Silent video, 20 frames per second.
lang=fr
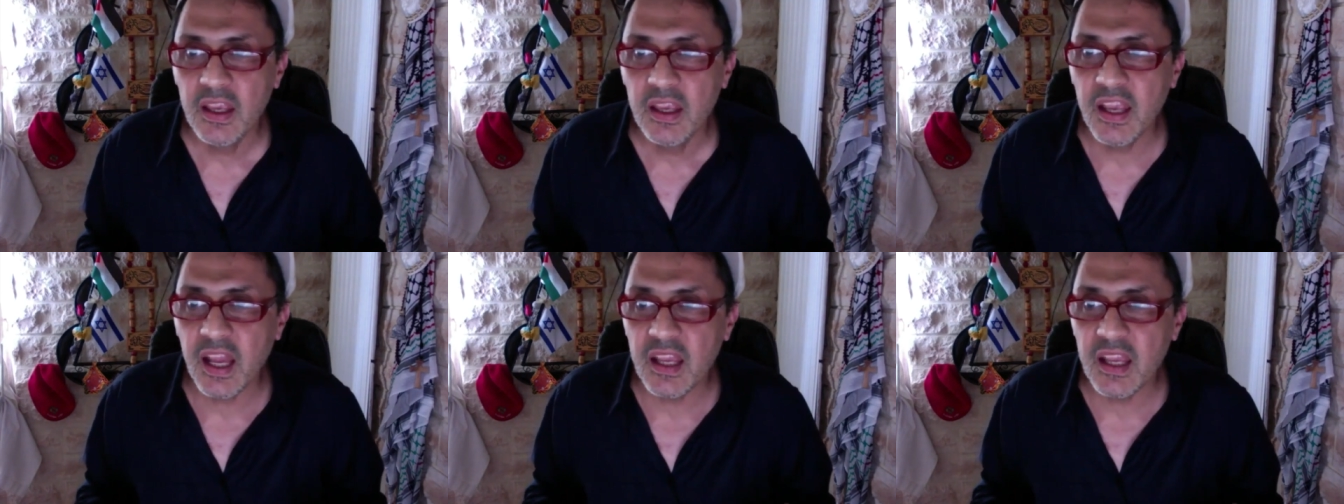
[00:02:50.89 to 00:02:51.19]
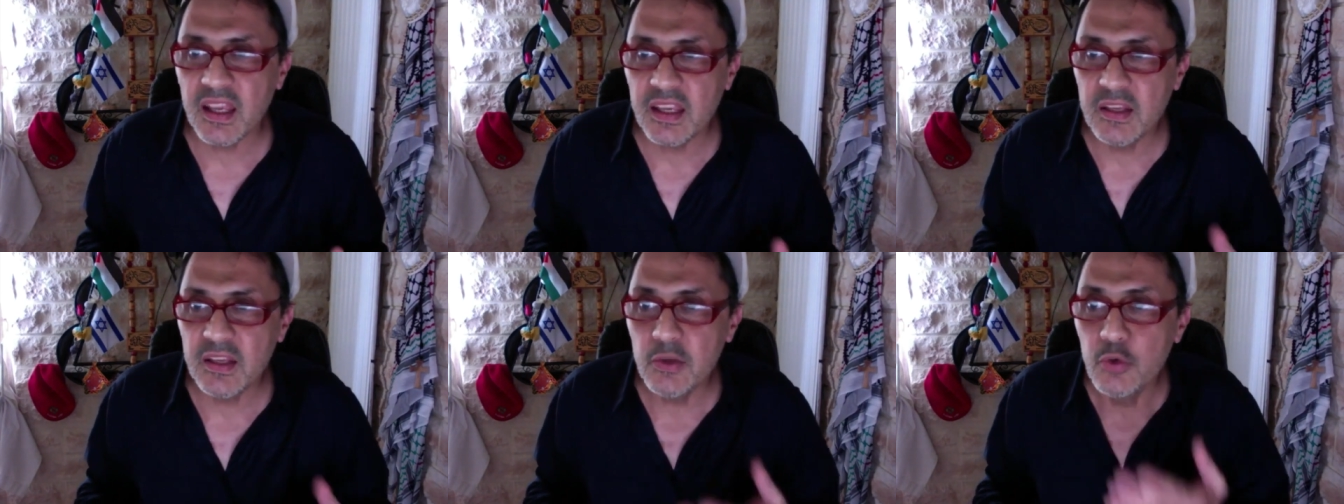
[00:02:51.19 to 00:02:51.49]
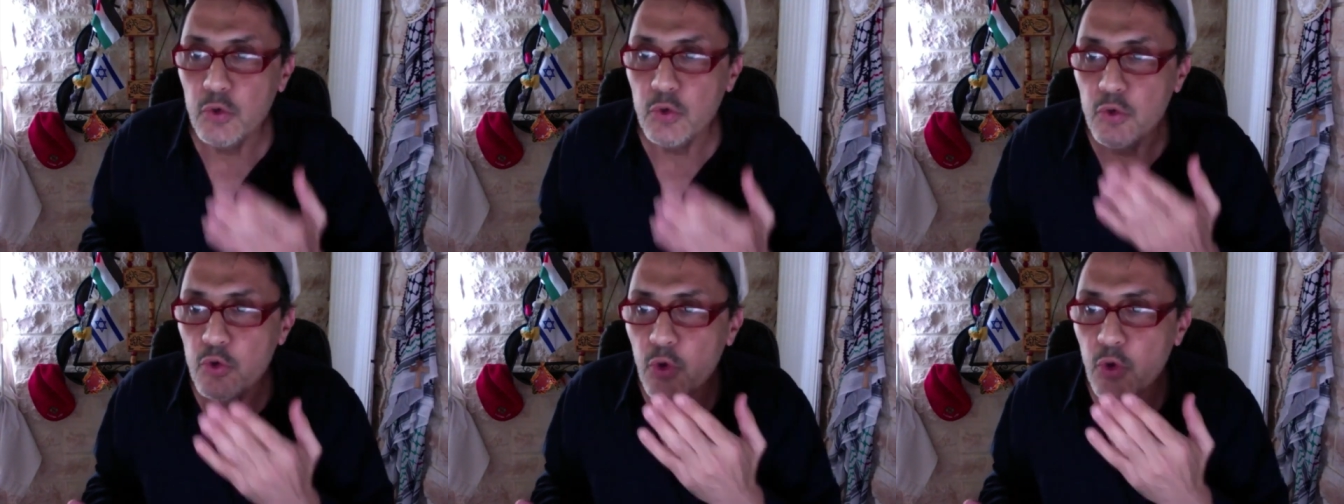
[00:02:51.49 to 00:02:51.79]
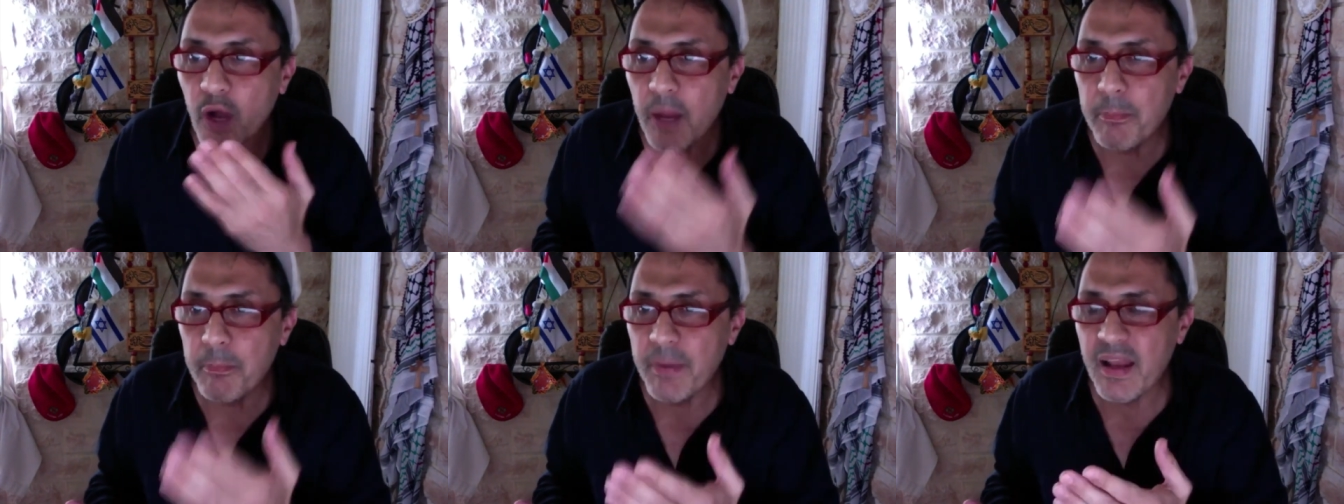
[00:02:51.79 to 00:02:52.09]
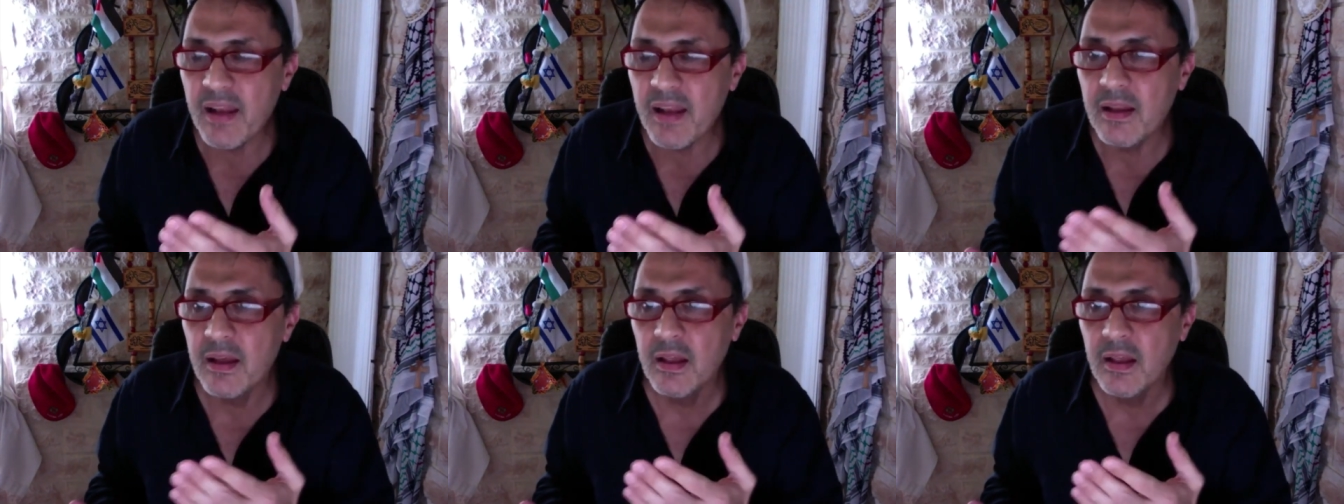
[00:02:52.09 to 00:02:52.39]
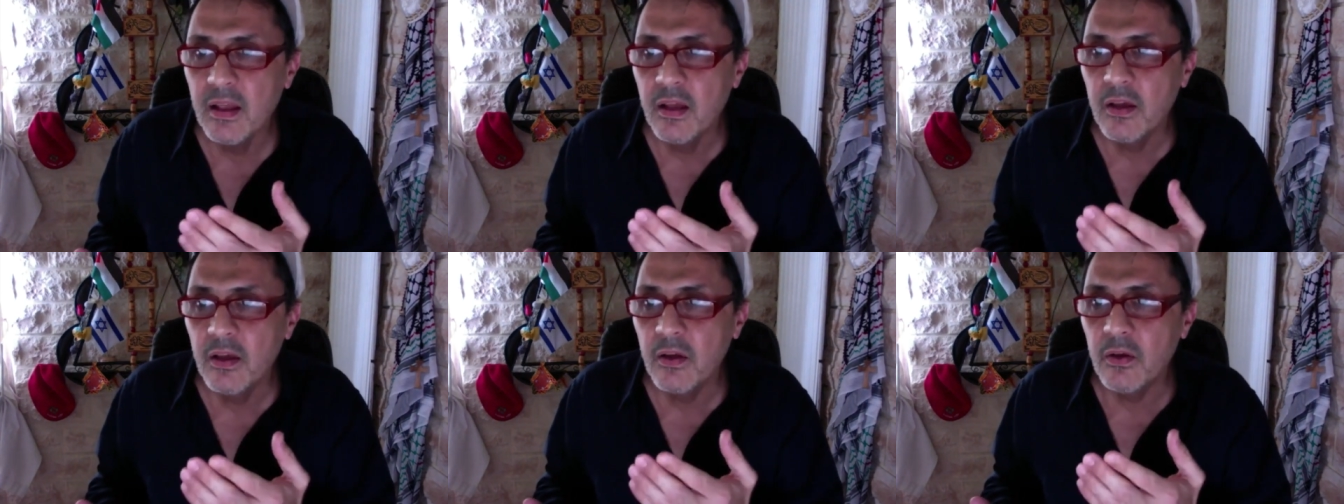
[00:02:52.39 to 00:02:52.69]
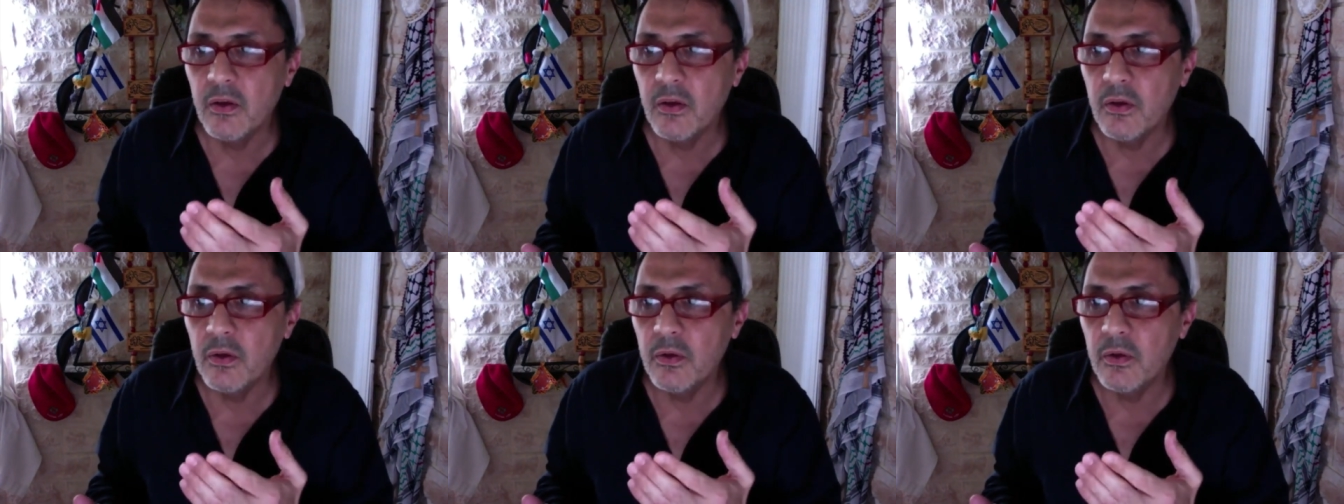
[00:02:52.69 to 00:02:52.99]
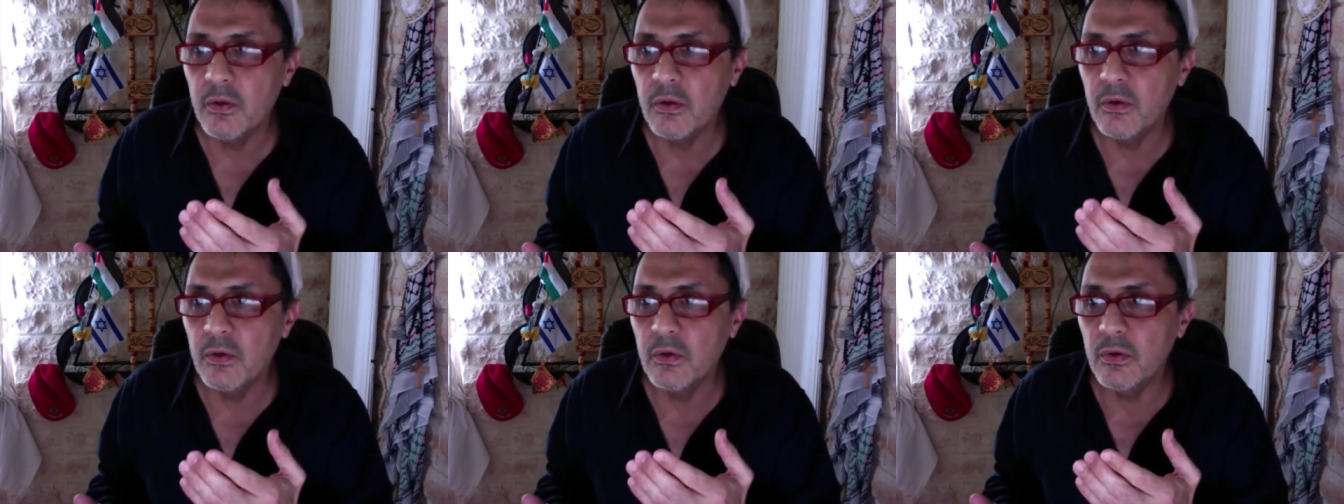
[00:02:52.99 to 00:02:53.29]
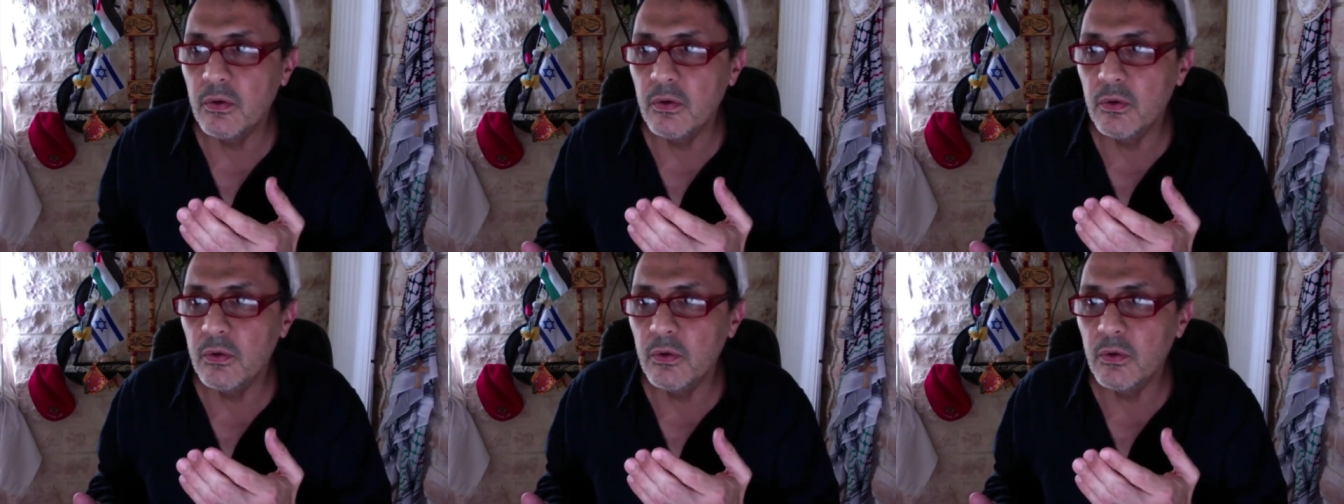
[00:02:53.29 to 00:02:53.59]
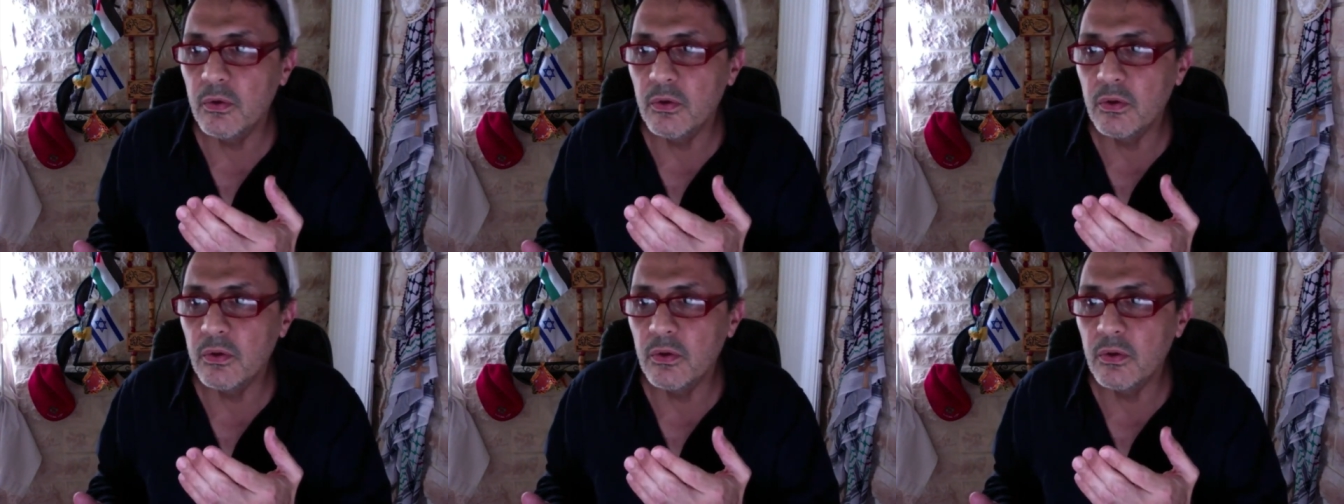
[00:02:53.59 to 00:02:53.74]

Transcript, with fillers: il, nous rappelle euh,